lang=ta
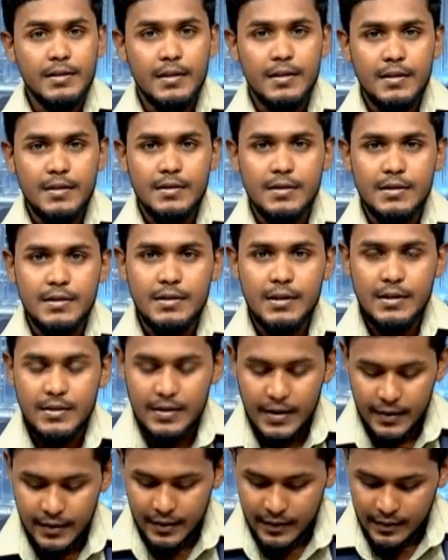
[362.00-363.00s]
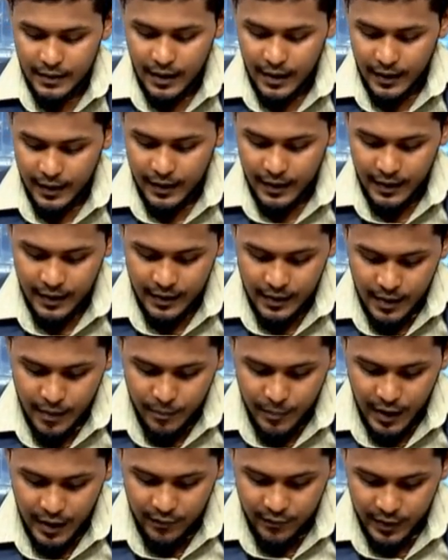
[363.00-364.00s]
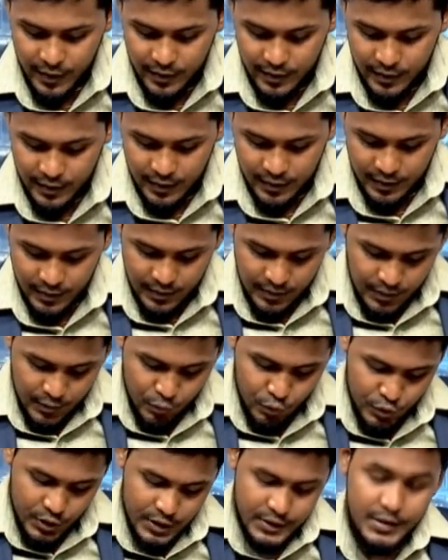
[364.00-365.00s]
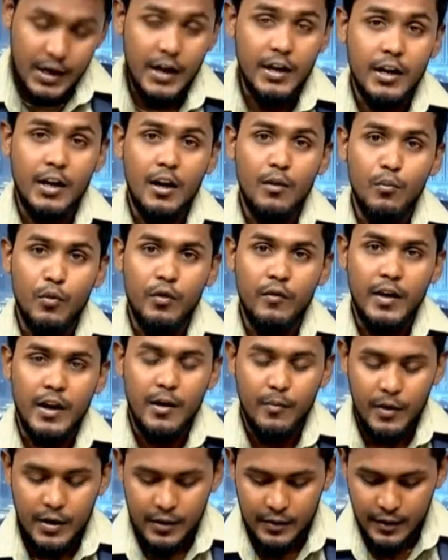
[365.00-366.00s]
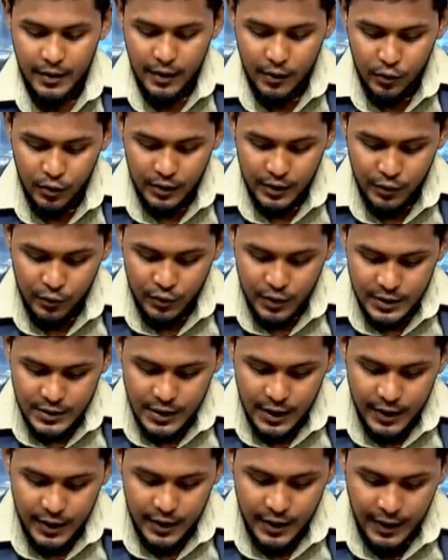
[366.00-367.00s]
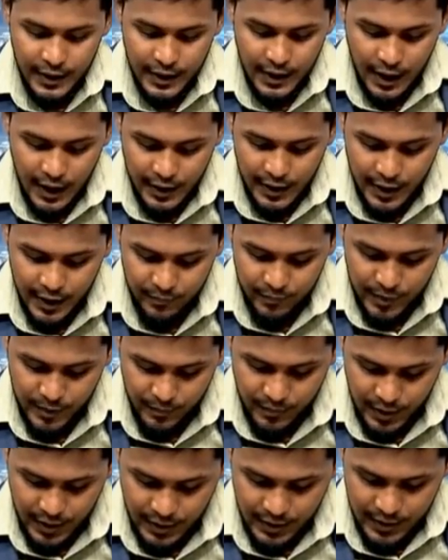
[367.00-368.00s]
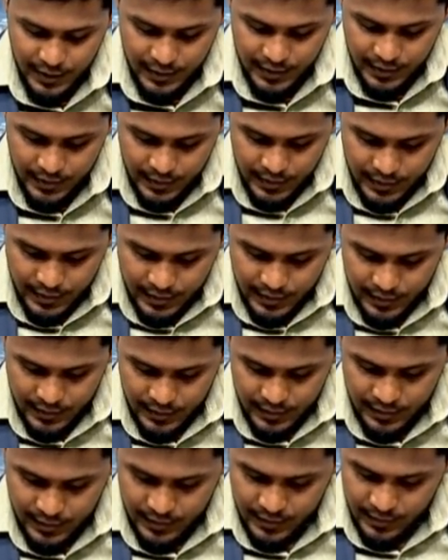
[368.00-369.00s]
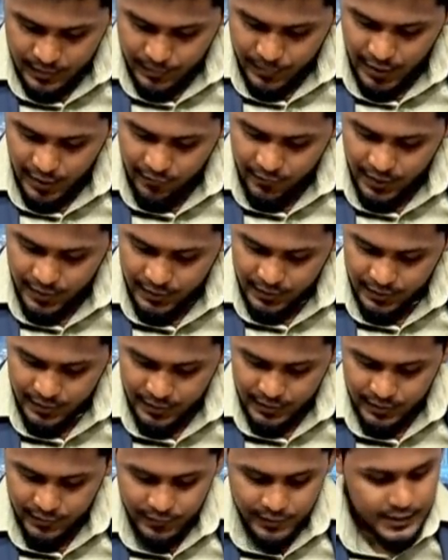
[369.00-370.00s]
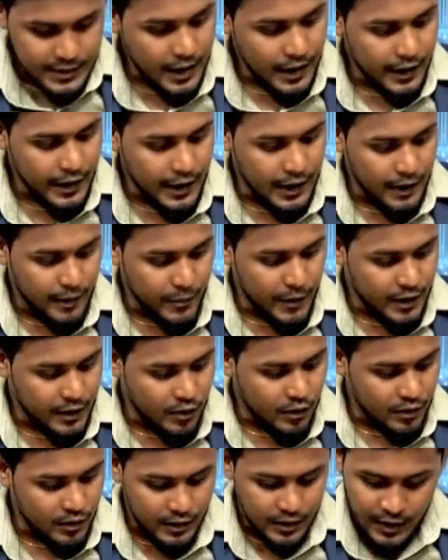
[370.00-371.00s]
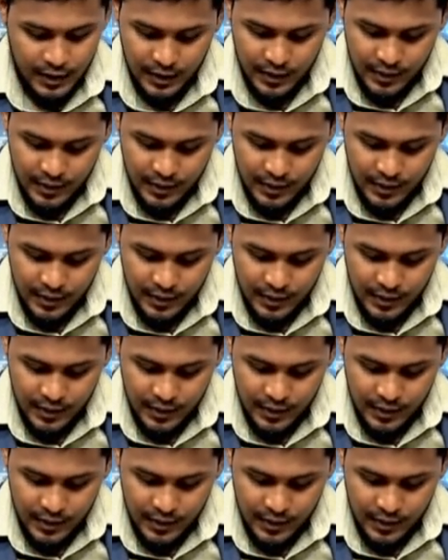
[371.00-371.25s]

சந்திர சிகிச்சை செய்திருந்தார் என பல்வேறு குற்றச்சாட்டுகள் முன்வைக்கப்பட்டிருந்தன குறித்த குற்றச்சாட்டுகளை ஆராயும் விதமாக பல்வேறு விசாரணைகளை மேற்கொண்டிருந்த